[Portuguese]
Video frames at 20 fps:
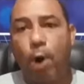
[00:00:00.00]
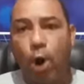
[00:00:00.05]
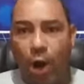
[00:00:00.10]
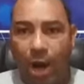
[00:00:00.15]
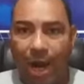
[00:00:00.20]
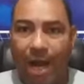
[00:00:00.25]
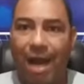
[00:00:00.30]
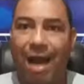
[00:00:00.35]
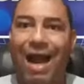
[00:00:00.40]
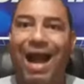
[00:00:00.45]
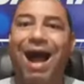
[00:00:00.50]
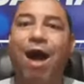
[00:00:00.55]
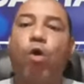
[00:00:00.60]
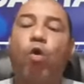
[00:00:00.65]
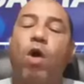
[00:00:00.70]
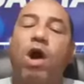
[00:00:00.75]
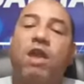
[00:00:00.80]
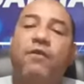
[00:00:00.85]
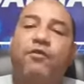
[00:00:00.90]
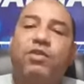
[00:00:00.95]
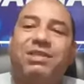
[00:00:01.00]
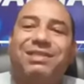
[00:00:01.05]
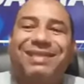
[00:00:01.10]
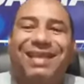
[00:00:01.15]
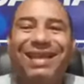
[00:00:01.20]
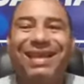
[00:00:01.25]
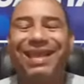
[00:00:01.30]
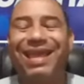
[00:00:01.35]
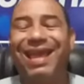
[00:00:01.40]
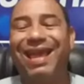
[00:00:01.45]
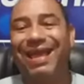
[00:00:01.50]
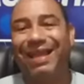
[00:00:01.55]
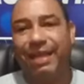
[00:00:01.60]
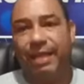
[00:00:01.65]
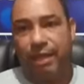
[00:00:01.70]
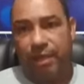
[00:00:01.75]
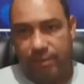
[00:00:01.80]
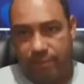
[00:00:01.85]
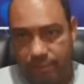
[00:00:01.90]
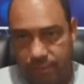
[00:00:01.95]
Porra, agora você
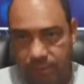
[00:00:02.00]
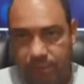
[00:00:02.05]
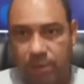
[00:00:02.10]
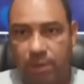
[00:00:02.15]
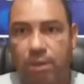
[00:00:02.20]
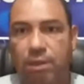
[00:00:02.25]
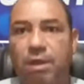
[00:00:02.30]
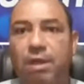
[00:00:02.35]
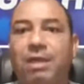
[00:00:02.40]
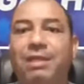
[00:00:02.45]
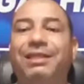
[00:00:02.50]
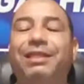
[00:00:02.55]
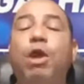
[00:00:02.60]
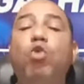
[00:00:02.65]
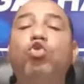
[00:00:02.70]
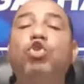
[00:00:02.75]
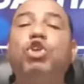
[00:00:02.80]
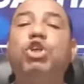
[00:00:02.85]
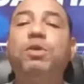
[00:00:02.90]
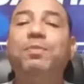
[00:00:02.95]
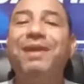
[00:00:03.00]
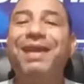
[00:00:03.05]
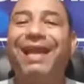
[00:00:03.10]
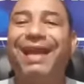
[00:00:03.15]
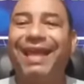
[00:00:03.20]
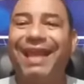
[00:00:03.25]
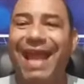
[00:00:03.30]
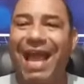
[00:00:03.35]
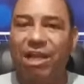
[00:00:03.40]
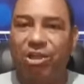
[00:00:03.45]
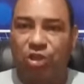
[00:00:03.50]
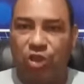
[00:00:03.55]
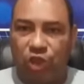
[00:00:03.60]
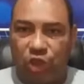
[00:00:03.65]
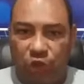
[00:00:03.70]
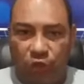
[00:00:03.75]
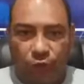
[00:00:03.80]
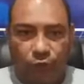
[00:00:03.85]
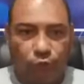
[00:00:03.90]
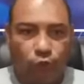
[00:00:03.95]
querer ter um time
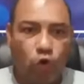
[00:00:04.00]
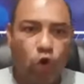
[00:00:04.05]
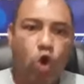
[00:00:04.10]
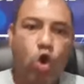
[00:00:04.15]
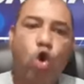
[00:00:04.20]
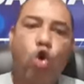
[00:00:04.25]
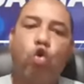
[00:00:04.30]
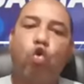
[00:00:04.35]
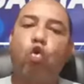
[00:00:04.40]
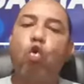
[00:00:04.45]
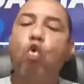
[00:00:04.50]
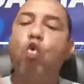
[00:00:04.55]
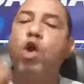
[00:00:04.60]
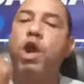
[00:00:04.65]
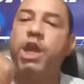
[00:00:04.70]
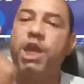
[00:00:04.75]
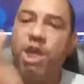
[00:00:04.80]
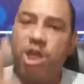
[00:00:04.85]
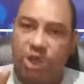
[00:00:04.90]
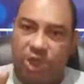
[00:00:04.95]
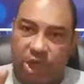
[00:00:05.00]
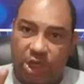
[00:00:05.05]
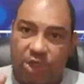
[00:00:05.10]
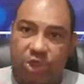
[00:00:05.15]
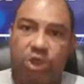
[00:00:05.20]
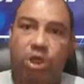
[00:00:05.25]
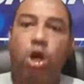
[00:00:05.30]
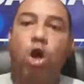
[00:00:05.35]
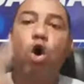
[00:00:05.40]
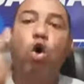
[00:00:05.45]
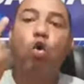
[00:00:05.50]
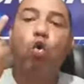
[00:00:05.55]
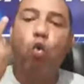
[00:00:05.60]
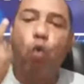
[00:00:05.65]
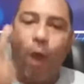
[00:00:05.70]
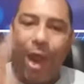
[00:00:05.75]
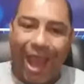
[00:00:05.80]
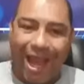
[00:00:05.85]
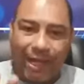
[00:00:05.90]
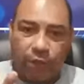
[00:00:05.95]
criativo com o Richard, o
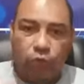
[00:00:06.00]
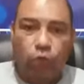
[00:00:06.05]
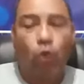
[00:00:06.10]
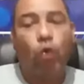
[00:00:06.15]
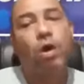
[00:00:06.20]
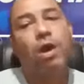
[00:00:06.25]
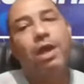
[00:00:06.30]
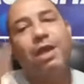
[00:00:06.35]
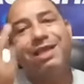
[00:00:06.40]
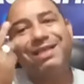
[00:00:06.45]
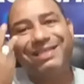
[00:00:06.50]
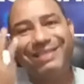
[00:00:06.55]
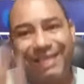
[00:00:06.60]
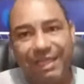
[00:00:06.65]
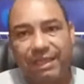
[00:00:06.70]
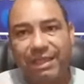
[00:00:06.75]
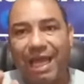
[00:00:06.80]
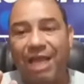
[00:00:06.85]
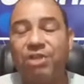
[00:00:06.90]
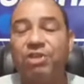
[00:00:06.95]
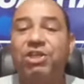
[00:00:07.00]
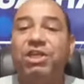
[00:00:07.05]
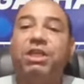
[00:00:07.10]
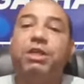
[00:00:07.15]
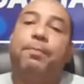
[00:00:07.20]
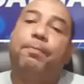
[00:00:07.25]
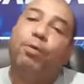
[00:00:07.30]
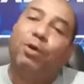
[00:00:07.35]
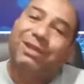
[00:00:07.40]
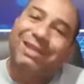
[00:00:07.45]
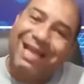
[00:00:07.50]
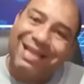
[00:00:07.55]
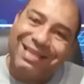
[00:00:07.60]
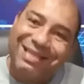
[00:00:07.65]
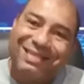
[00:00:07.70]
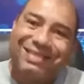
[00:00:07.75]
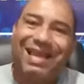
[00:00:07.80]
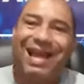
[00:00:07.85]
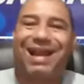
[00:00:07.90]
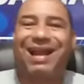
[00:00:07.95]
Wellington e Citadini, pô, tá de
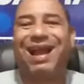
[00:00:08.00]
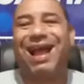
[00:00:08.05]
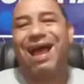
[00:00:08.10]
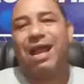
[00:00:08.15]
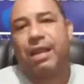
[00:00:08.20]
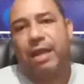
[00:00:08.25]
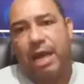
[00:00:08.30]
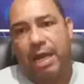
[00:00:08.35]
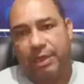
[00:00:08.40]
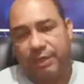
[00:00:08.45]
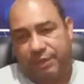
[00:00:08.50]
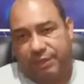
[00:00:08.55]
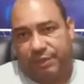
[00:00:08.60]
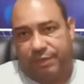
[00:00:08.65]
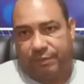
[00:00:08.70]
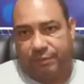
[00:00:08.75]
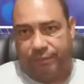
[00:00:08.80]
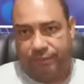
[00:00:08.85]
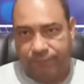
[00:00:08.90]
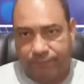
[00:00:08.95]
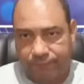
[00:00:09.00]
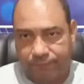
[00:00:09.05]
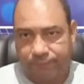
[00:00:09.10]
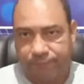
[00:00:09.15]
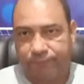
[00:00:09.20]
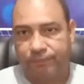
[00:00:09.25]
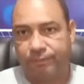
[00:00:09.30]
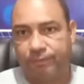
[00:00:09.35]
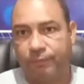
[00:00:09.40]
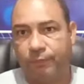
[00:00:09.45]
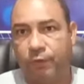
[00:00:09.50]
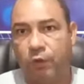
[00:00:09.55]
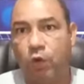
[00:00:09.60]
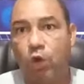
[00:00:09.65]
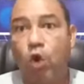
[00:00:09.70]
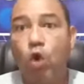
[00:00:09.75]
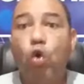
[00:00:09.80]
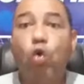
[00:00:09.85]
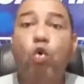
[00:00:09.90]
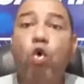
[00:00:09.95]
sacanagem.
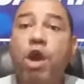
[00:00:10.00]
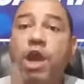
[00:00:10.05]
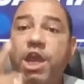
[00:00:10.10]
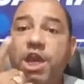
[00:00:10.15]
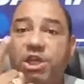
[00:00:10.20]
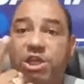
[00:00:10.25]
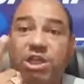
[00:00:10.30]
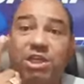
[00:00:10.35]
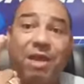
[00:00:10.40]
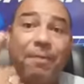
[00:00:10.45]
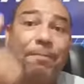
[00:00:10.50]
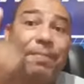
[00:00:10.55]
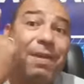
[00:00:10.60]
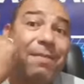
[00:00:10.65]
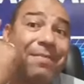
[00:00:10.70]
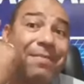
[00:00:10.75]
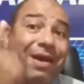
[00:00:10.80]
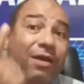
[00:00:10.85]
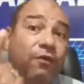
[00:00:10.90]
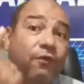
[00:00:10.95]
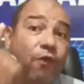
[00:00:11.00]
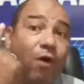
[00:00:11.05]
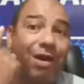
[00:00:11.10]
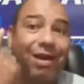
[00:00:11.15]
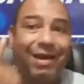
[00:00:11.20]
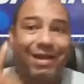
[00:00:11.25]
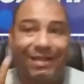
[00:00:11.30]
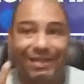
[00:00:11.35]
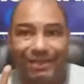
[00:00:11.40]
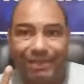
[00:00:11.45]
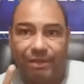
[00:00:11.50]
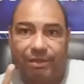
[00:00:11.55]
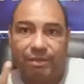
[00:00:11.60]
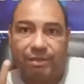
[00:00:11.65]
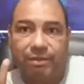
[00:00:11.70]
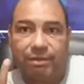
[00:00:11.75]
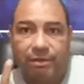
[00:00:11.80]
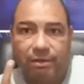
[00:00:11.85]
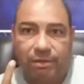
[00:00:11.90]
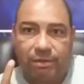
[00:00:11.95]
O Richard é primeiro volante.
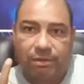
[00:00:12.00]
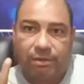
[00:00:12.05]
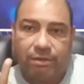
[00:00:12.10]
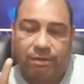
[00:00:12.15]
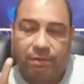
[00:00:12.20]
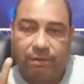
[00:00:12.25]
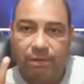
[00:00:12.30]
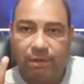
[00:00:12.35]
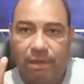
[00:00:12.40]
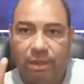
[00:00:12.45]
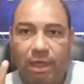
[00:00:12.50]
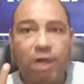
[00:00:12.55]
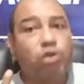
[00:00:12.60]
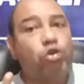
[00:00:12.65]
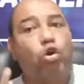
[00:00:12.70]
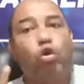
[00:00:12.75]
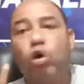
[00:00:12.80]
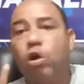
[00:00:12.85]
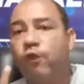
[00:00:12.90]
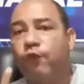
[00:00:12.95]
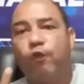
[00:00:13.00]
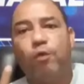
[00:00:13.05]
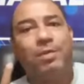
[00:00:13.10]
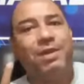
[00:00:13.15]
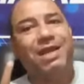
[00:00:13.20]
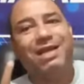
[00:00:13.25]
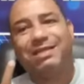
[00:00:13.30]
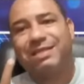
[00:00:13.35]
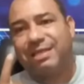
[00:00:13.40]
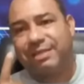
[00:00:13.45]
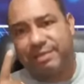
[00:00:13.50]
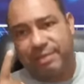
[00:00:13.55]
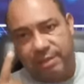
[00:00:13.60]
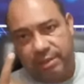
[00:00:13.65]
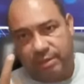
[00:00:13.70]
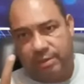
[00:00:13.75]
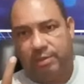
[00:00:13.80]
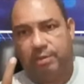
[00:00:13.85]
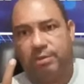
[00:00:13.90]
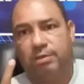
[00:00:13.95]
Ele jogou no Fluminense
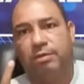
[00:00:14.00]
assim.